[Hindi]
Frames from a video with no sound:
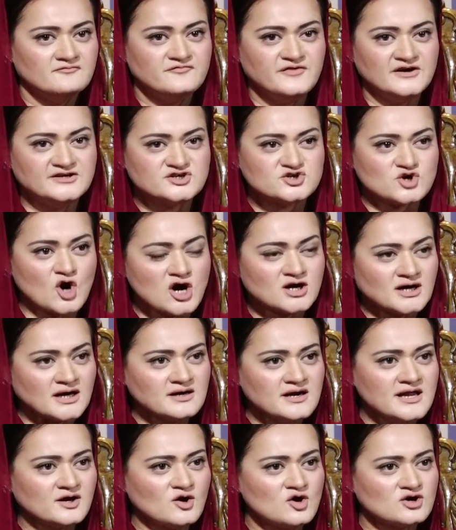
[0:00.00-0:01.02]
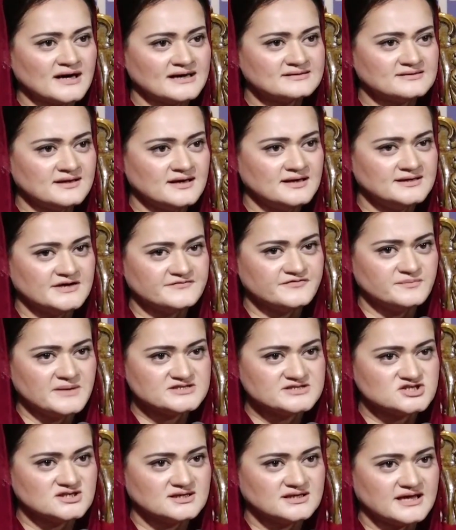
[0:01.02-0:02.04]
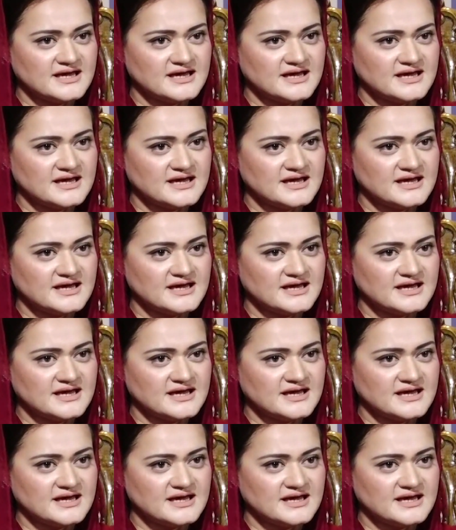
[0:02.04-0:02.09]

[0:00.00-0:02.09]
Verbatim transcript: विड्रॉ करने को कहते हैं डेफेमेशन